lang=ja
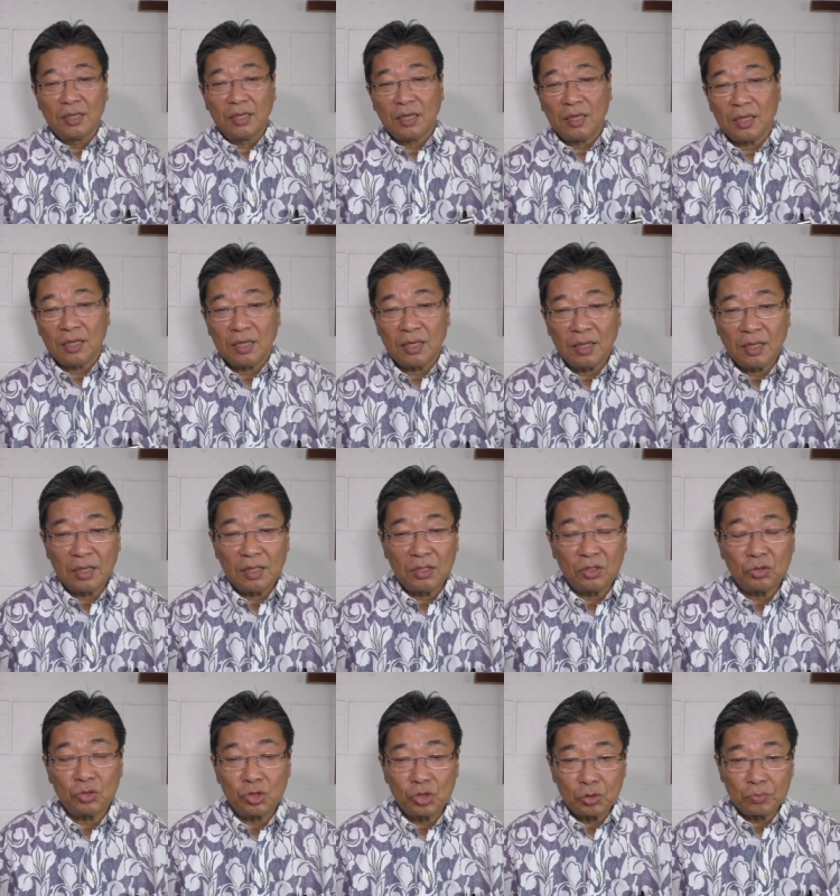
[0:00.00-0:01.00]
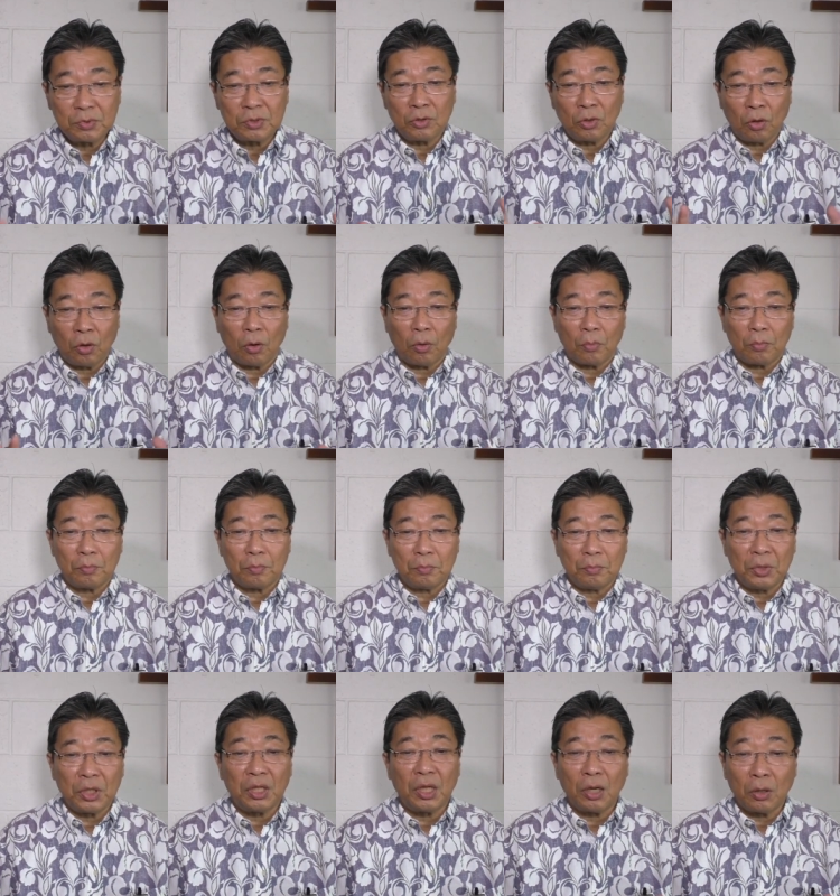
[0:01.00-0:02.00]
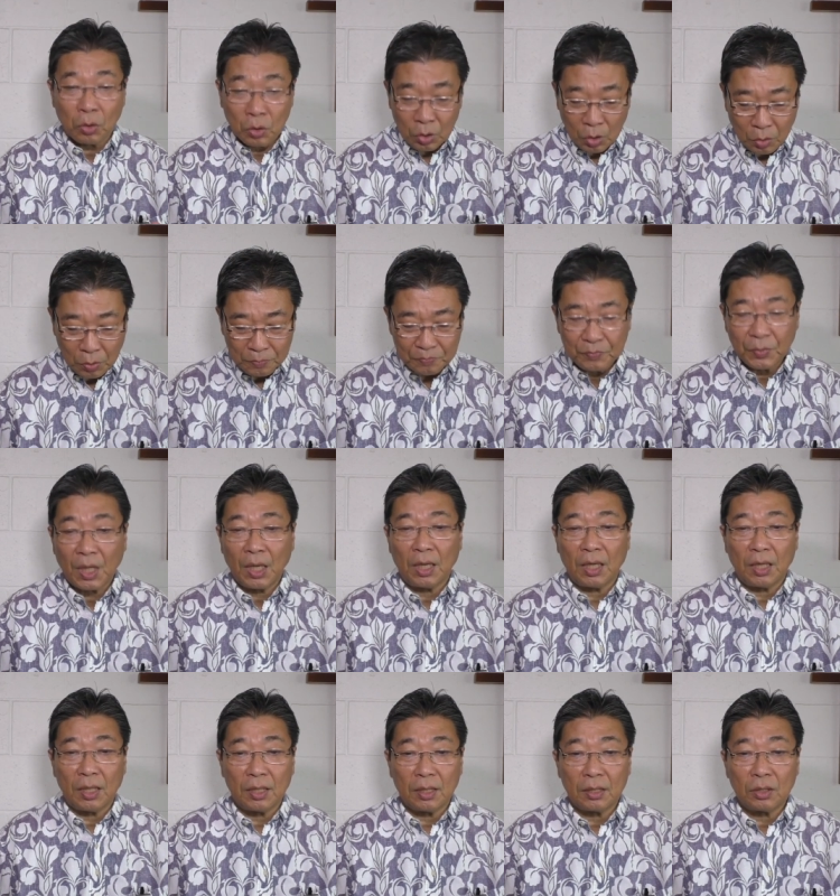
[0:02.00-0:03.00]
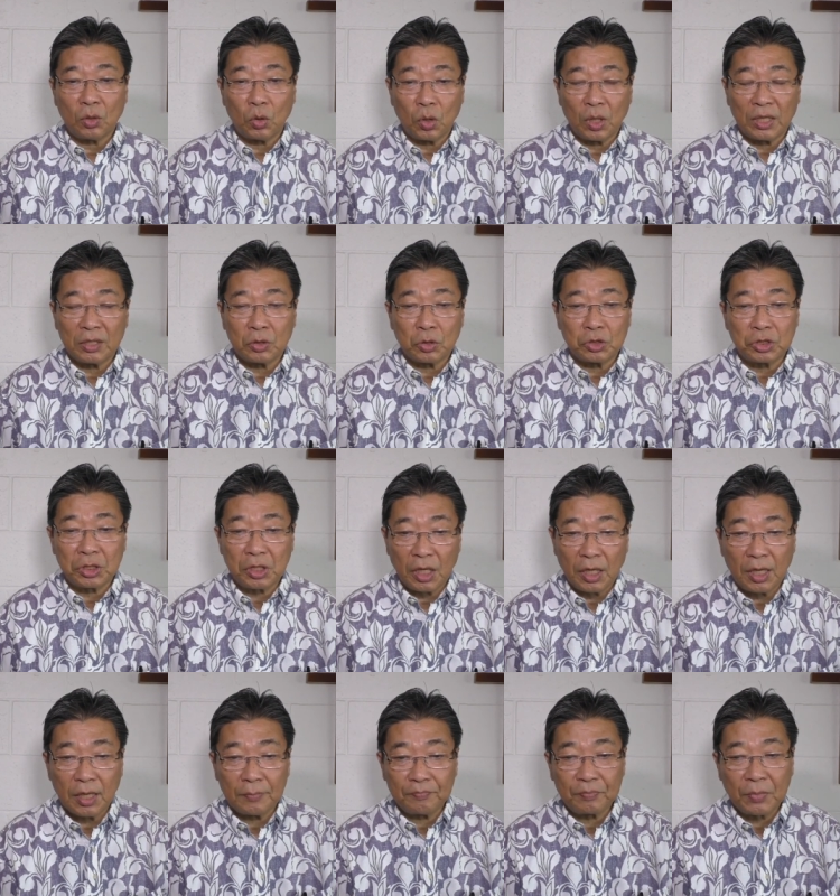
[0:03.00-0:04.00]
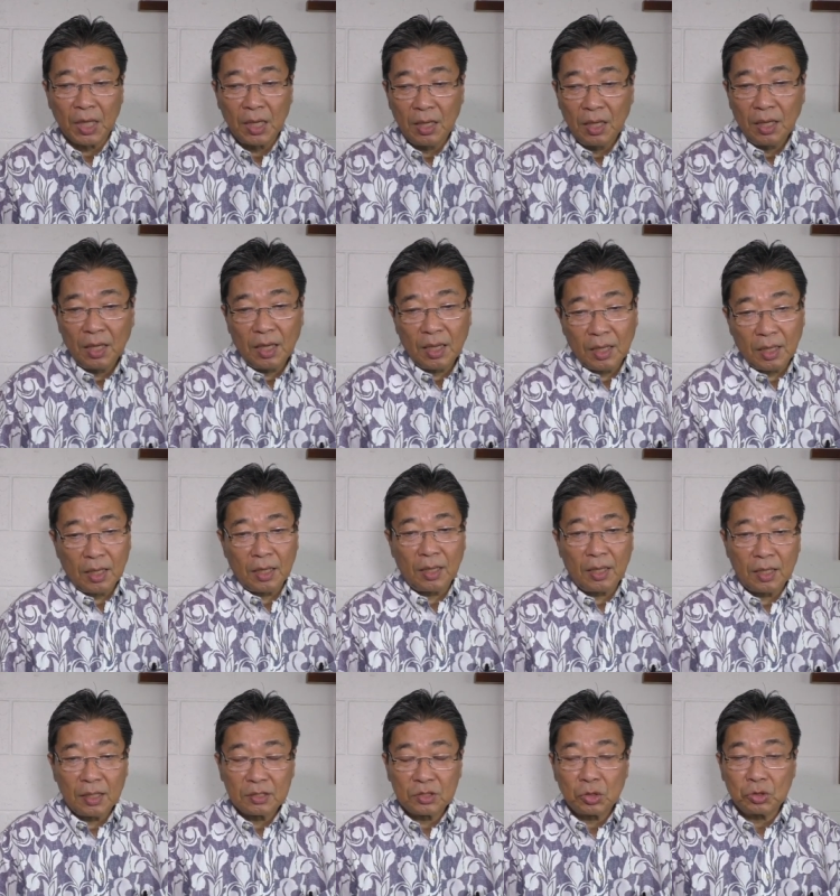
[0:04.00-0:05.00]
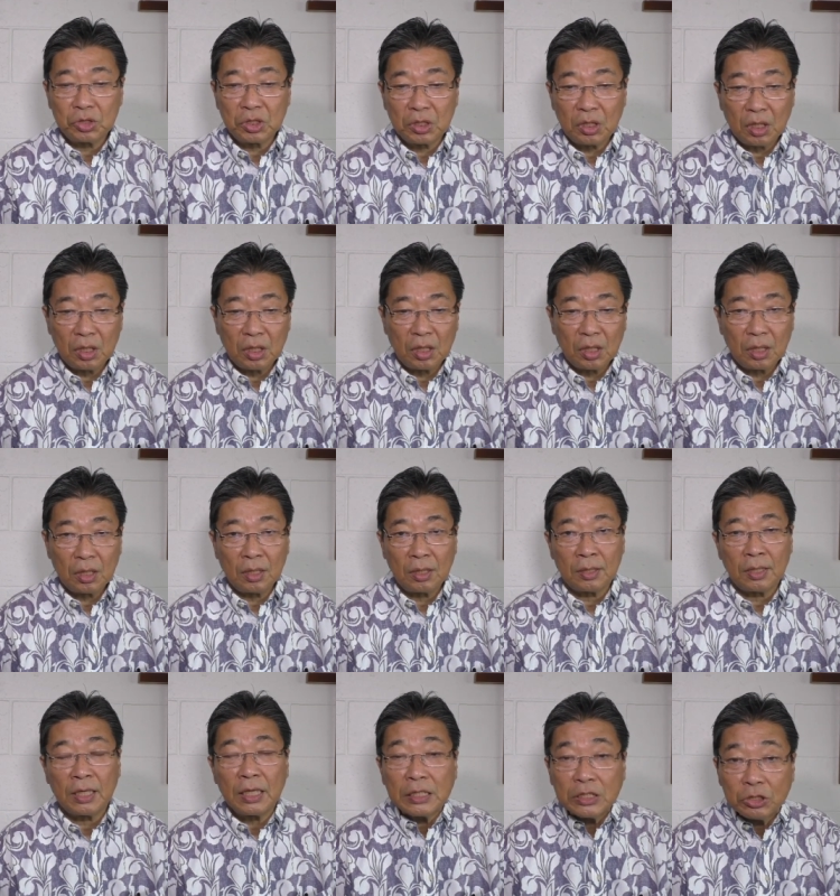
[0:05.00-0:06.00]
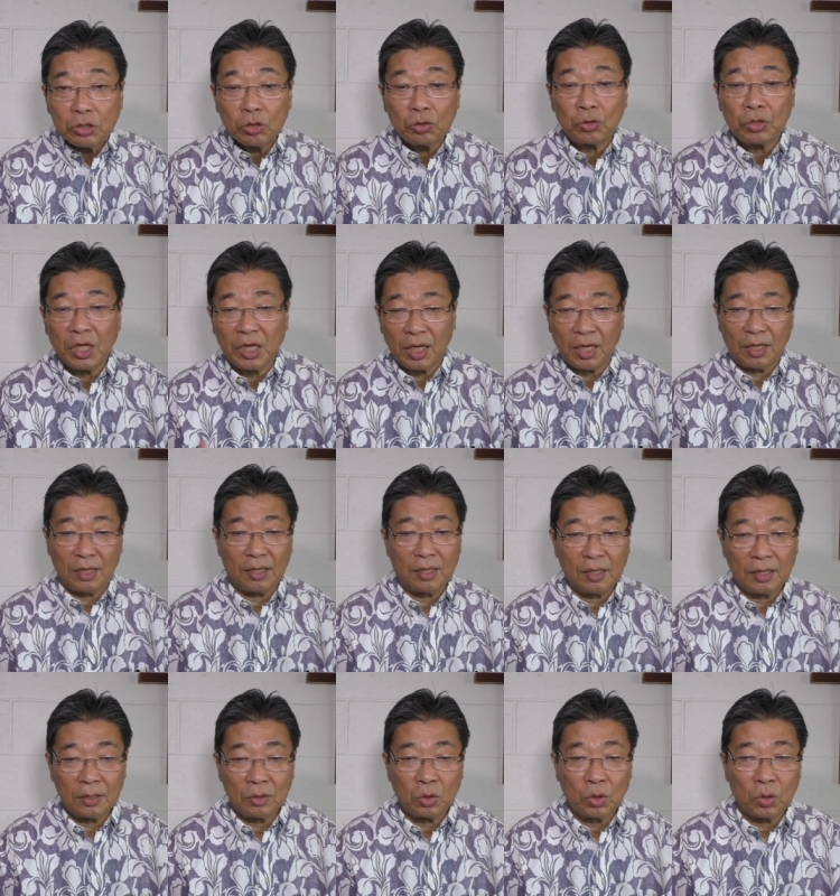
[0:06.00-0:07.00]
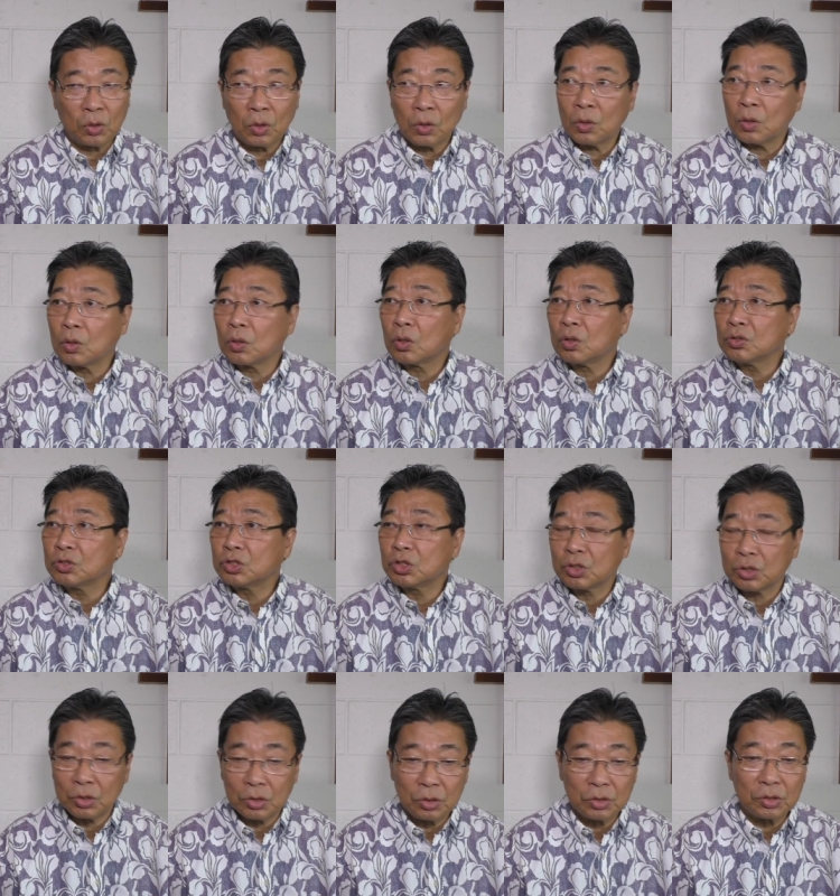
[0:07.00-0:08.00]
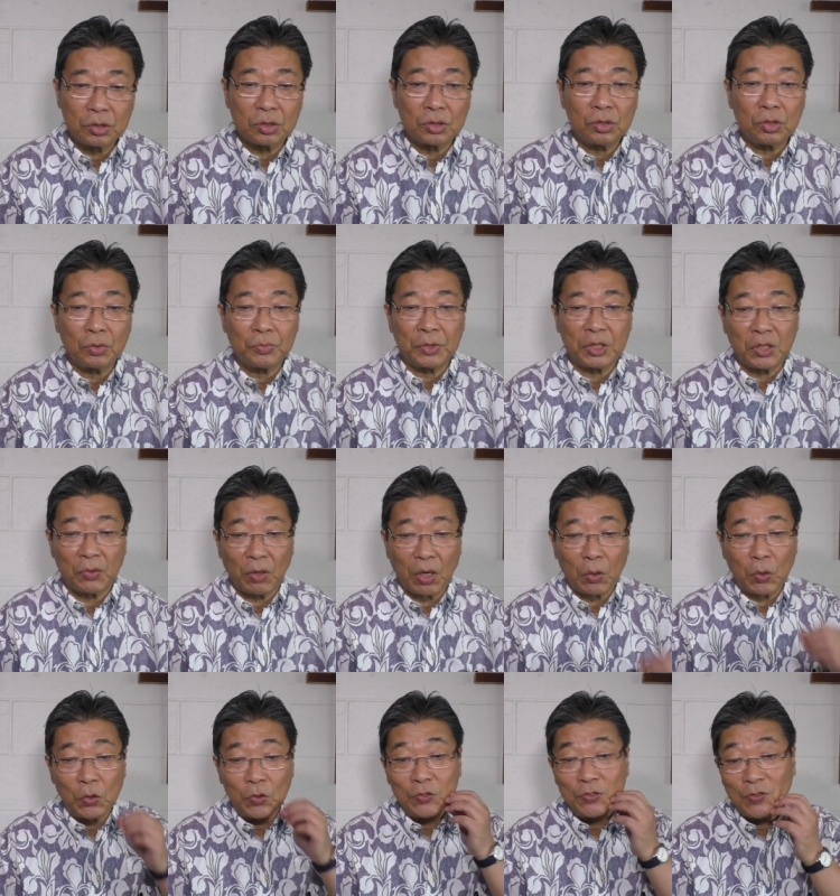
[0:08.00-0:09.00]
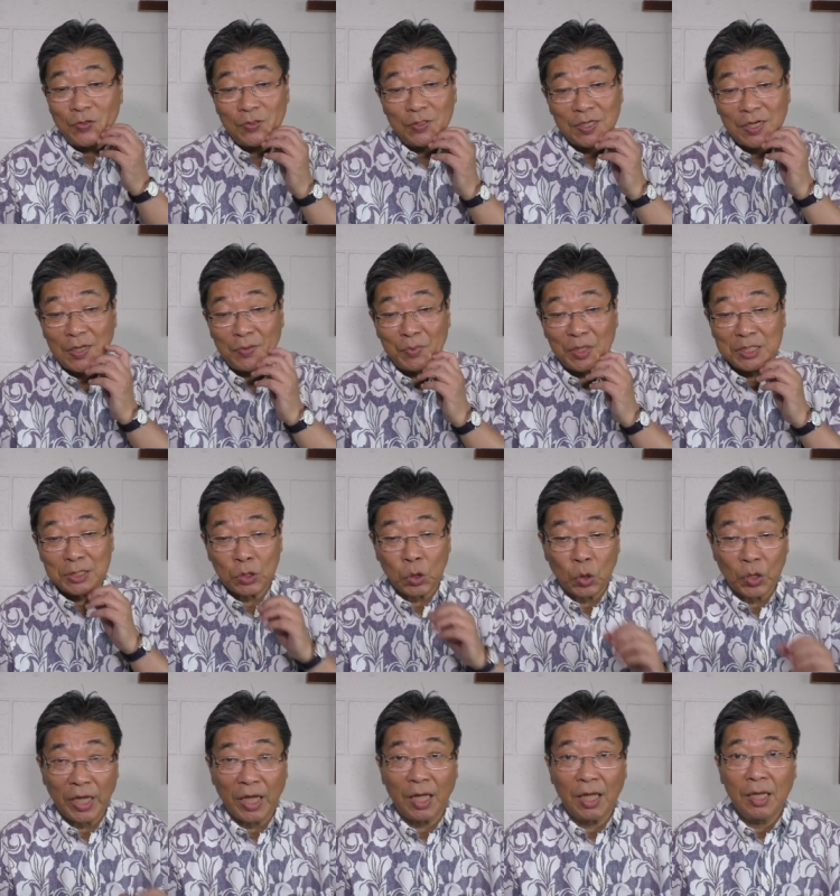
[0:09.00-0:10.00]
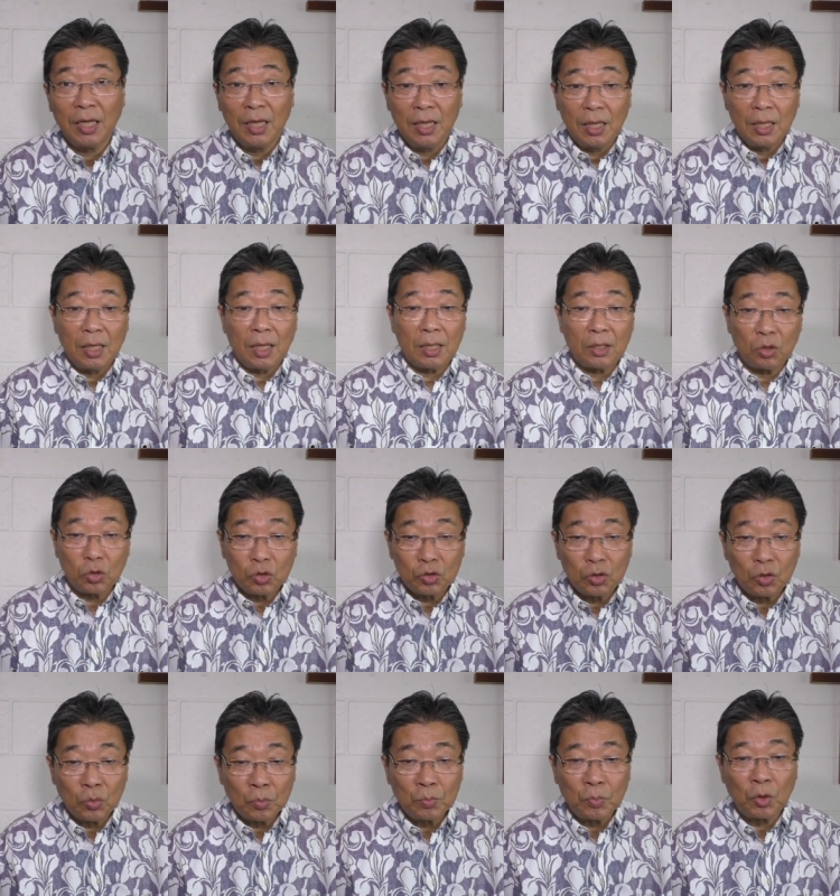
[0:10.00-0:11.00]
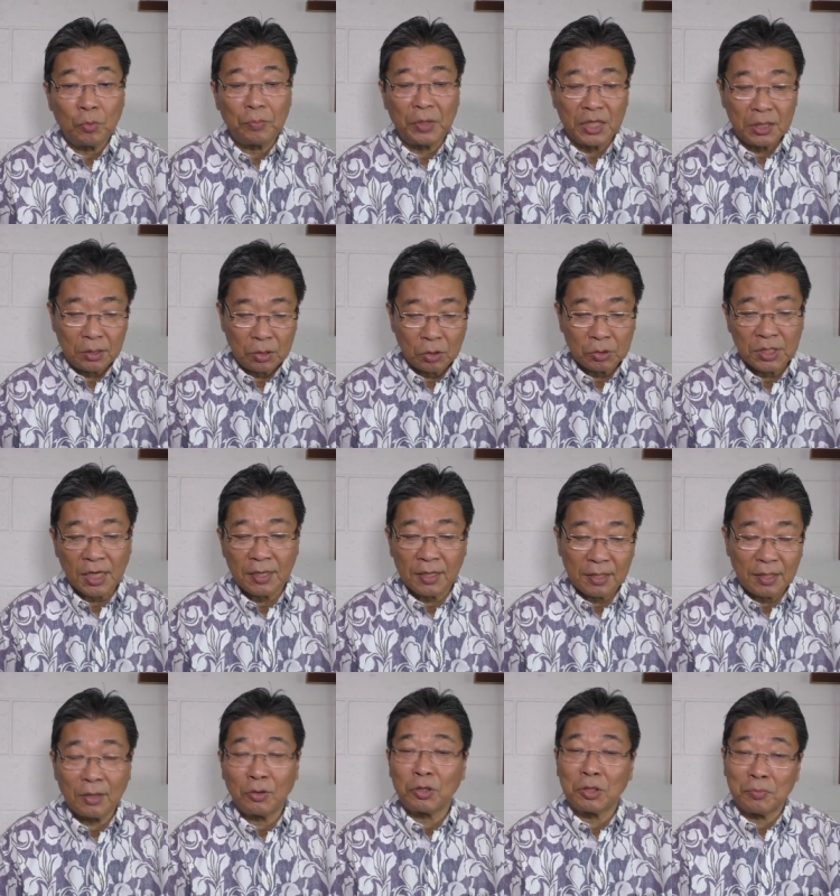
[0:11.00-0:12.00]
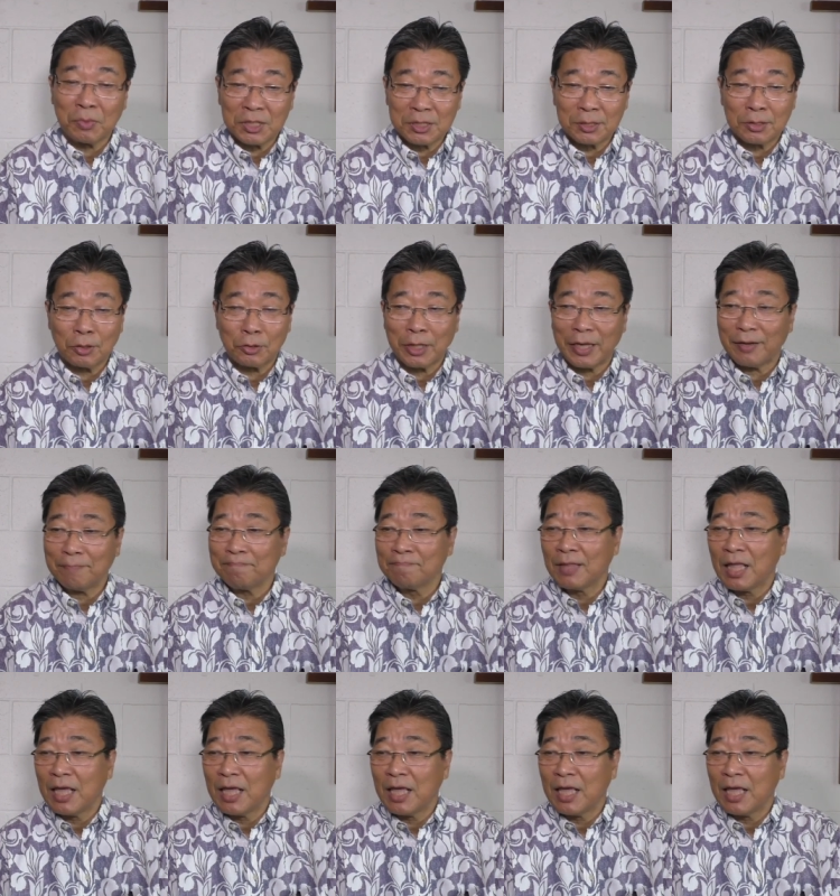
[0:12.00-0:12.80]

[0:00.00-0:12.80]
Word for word: えー、YouTube のビデオの、え動画として、えー、そしてラジオであの今週水曜日には放送されますので、えー、録音も別途されておりますので、